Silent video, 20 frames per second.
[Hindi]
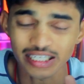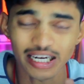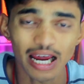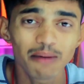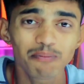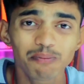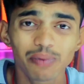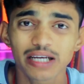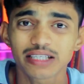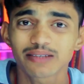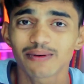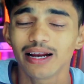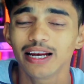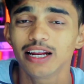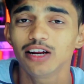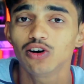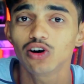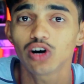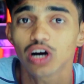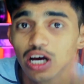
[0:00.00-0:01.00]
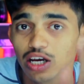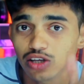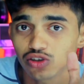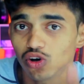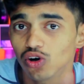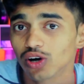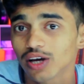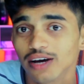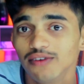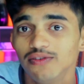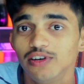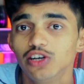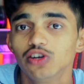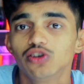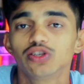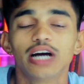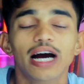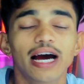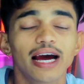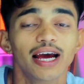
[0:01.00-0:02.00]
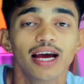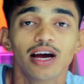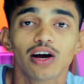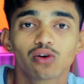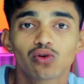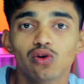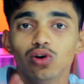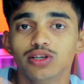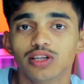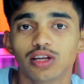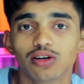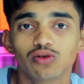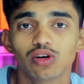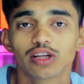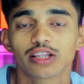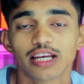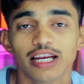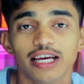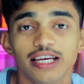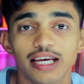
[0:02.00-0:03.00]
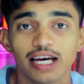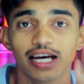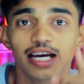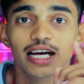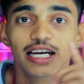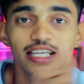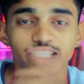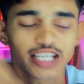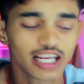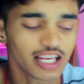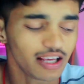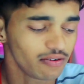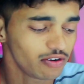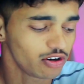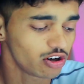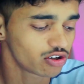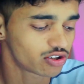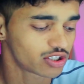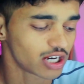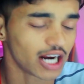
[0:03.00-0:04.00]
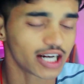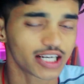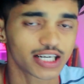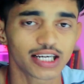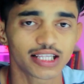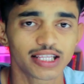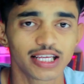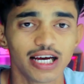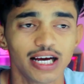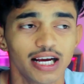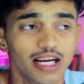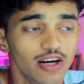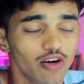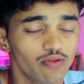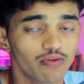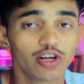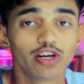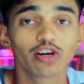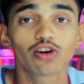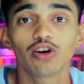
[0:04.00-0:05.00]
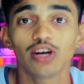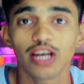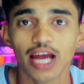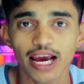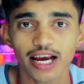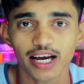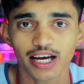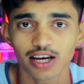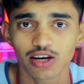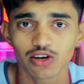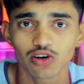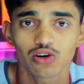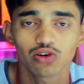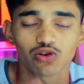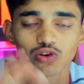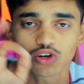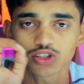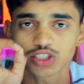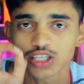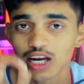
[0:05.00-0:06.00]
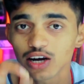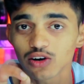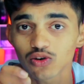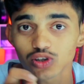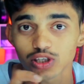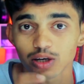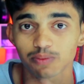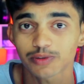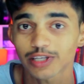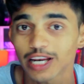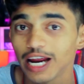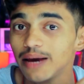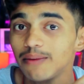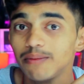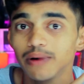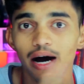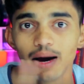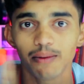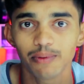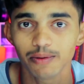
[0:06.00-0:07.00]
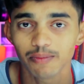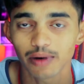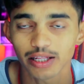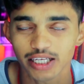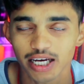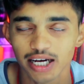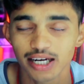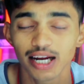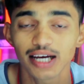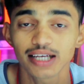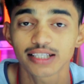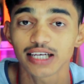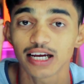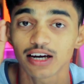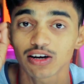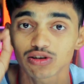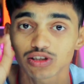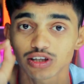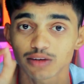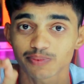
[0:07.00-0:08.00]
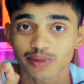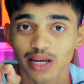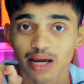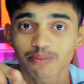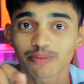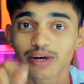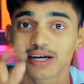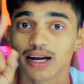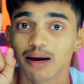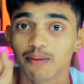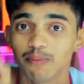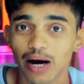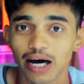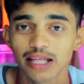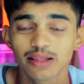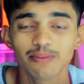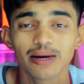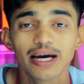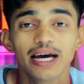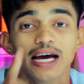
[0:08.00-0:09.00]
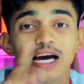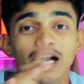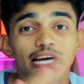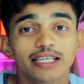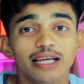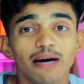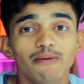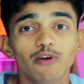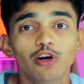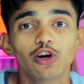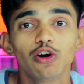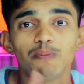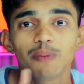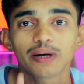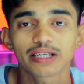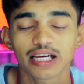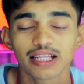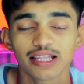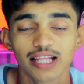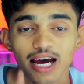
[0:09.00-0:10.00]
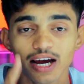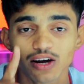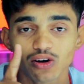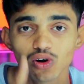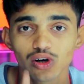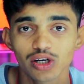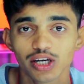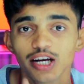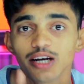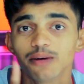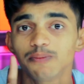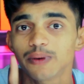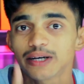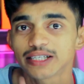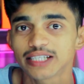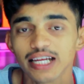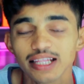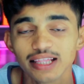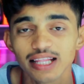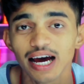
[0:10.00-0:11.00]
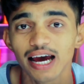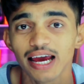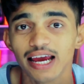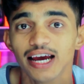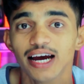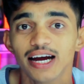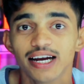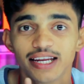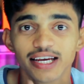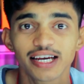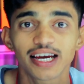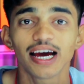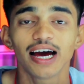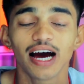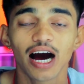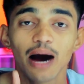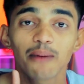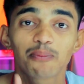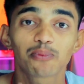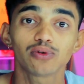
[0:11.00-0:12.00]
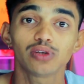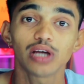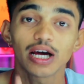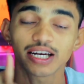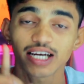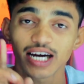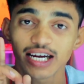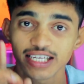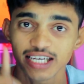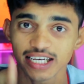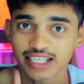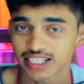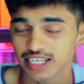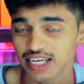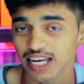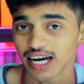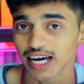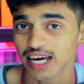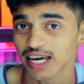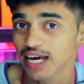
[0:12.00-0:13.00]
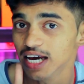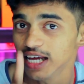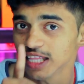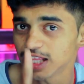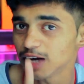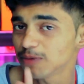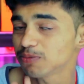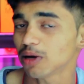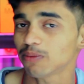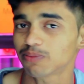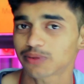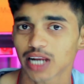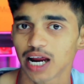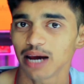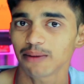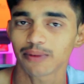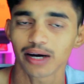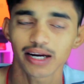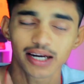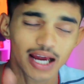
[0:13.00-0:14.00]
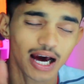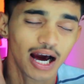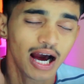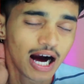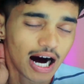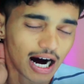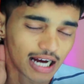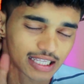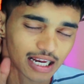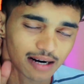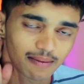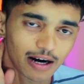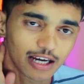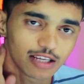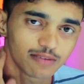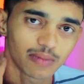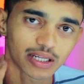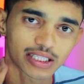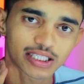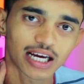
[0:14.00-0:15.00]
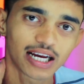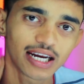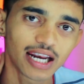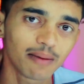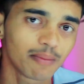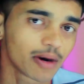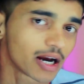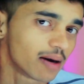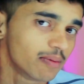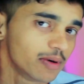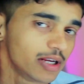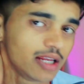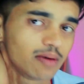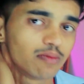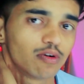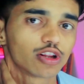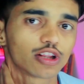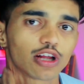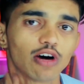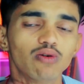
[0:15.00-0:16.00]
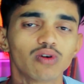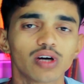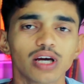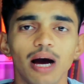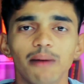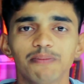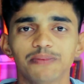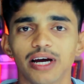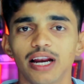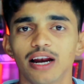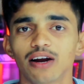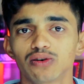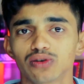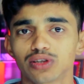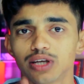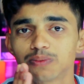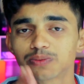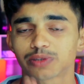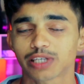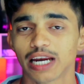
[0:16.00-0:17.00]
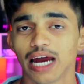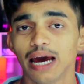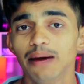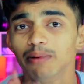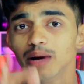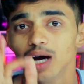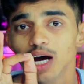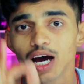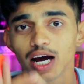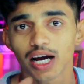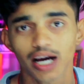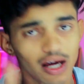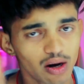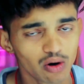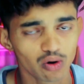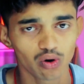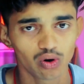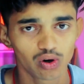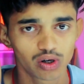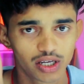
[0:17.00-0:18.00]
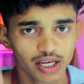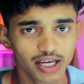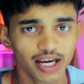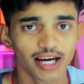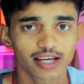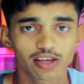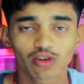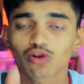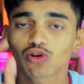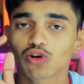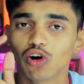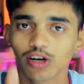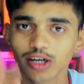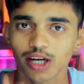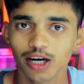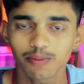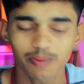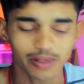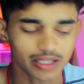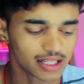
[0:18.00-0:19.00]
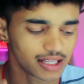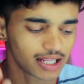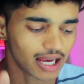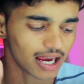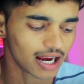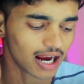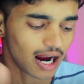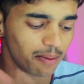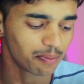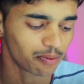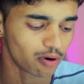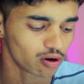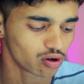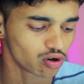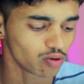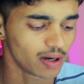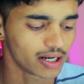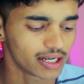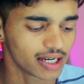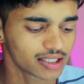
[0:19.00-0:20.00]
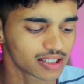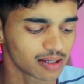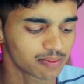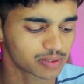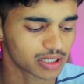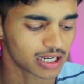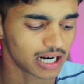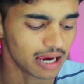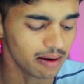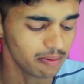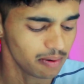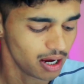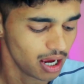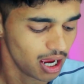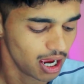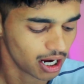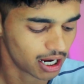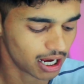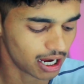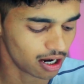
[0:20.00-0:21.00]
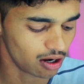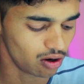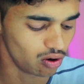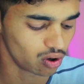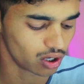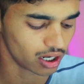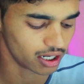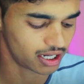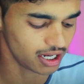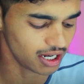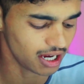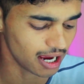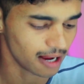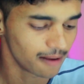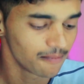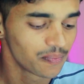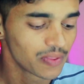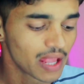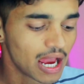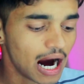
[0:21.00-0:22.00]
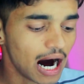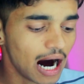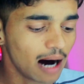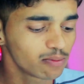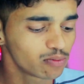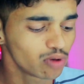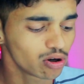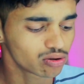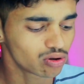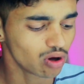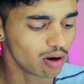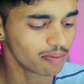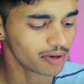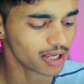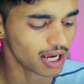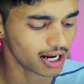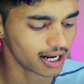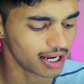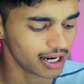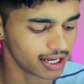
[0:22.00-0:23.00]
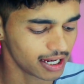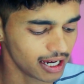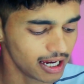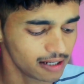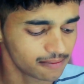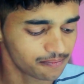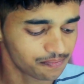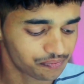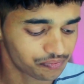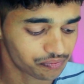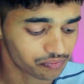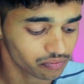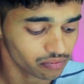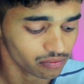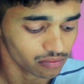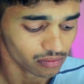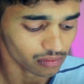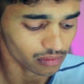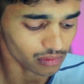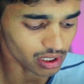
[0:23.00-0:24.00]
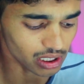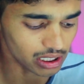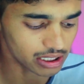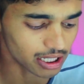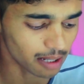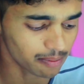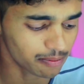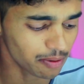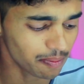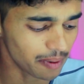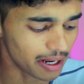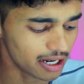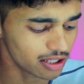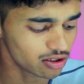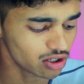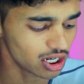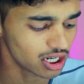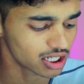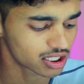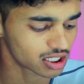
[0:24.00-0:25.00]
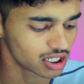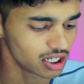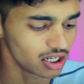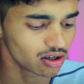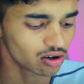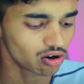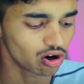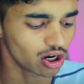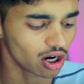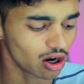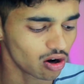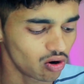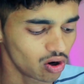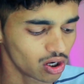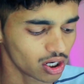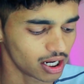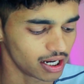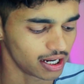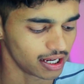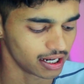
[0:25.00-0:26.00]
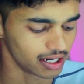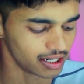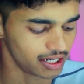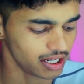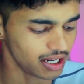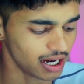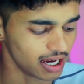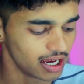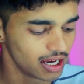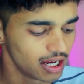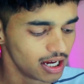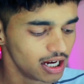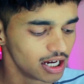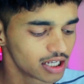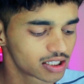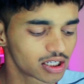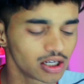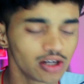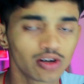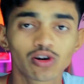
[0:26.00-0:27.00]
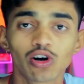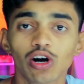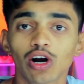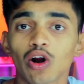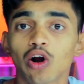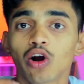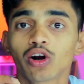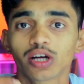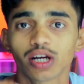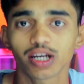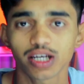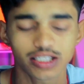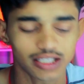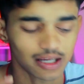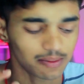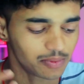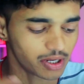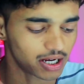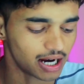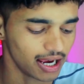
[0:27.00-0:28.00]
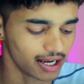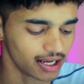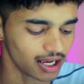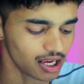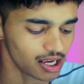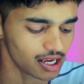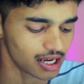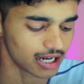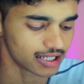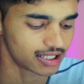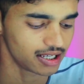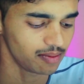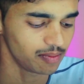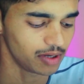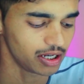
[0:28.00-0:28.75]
टाइम पास वाले लोग छोड़कर वीडियो जाएं कोई जरूरत नहीं है चलिए वीडियो स्टार्ट करते हैं वीडियो को लाइक कर लो और चैनल को सब्सक्राइब अभी मत करना चैनल को सब्सक्राइब करना बाद में जब वीडियो पसंद आए कंटेंट पसंद आए ठीक है आपको जानकारी अच्छी लगे तब सब्सक्राइब करना अदरवाइज मत करना मैं कभी नहीं बोलता हूँ कि आप चैनल को सब्सक्राइब करो ठीक है क्योंकि कॉन्टेंट पसंद आएगा आप ऑटोमेटिक सब्सक्राइब कर लोगे ठीक है अब दोस्तों हम क्या करेंगे सबसे पहले जो स्क्रीन रिकॉर्डर ऑन करेंगे ठीक है स्क्रीन रिकॉर्डर ऑन करके सब दिखाएंगे कि कैसे